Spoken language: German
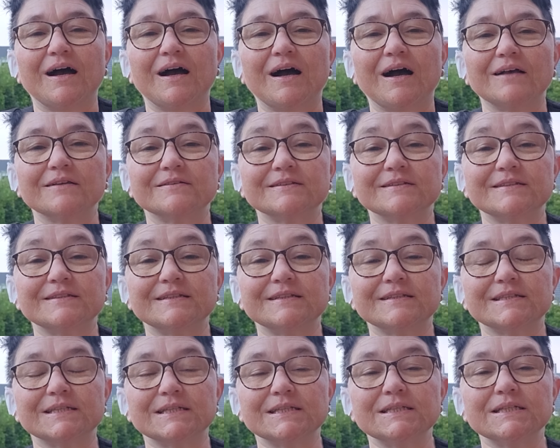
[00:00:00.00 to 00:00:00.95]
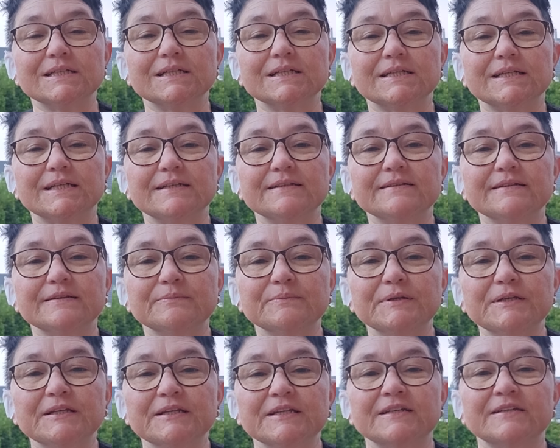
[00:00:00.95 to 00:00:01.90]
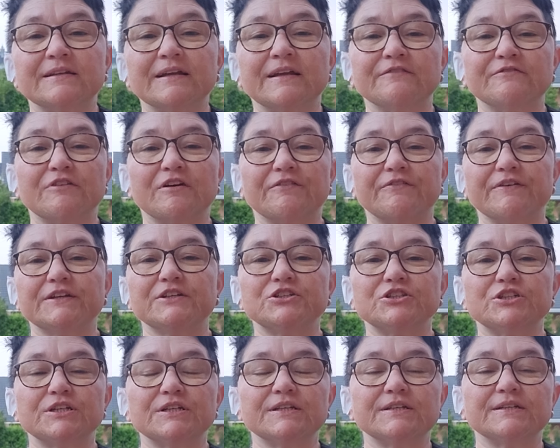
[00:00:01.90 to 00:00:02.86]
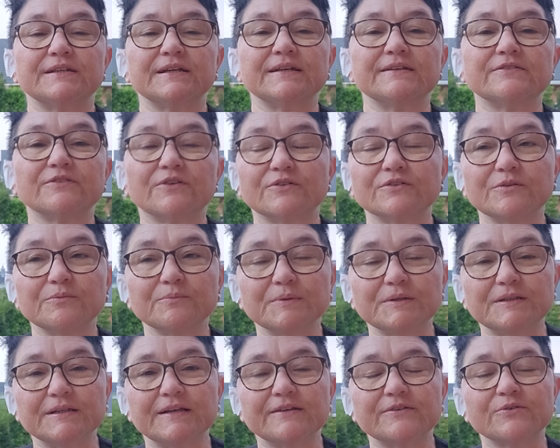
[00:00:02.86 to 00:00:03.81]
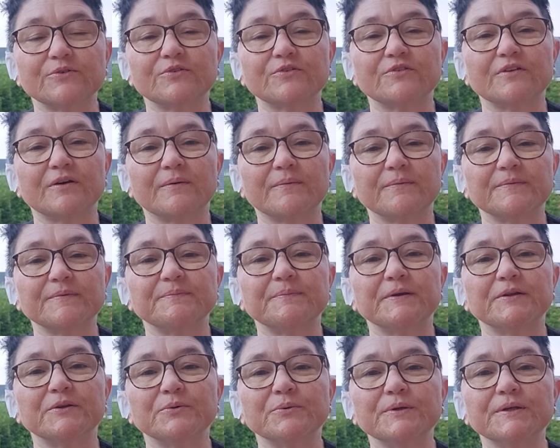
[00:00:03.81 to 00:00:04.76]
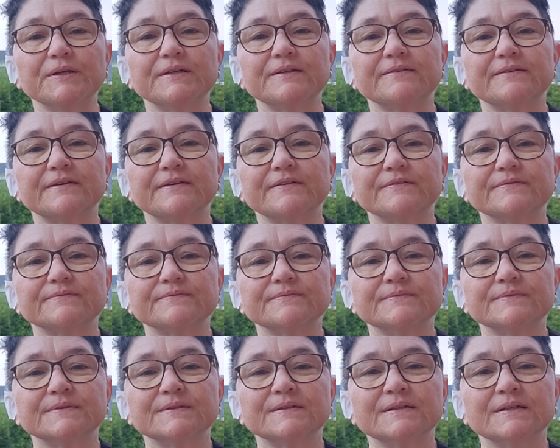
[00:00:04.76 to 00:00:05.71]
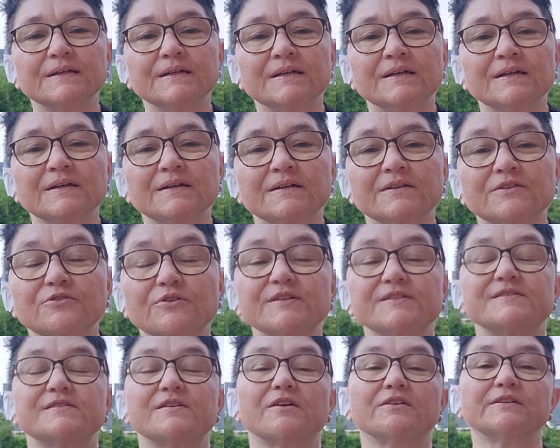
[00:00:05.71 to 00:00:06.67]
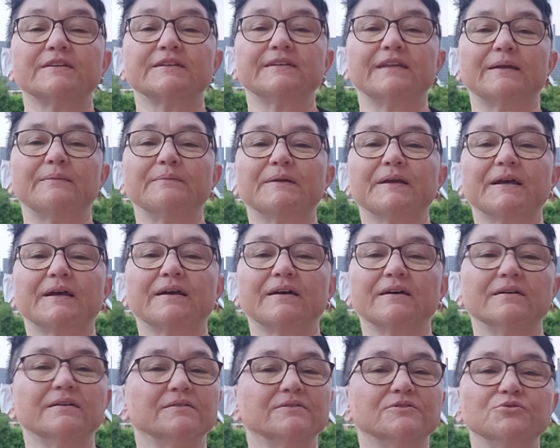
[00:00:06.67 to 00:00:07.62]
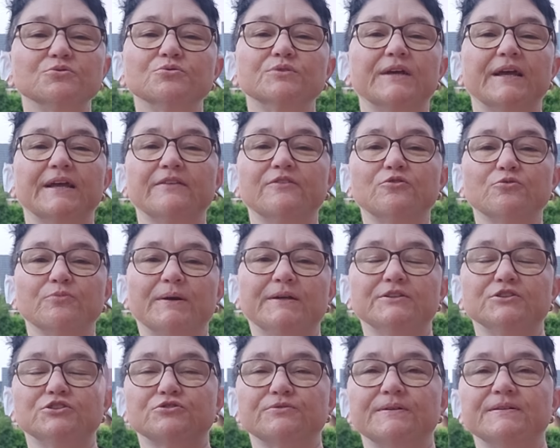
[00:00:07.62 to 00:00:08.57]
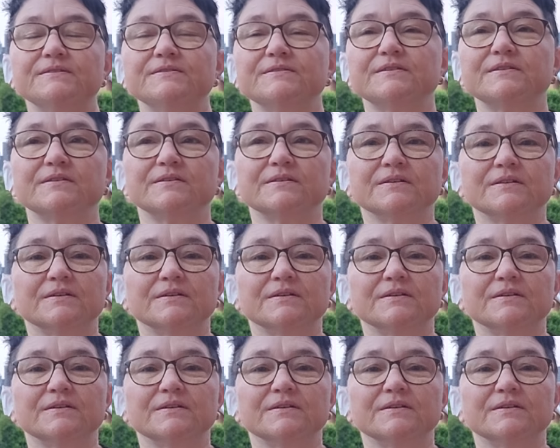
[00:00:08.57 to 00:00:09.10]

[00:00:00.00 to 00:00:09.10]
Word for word: als ich das innere Kind in mir nicht einfach wegschickte, sondern mit Jesus zusammen beruhigte. Zuerst sagte ich nämlich, äh, du geh zu meiner Schwester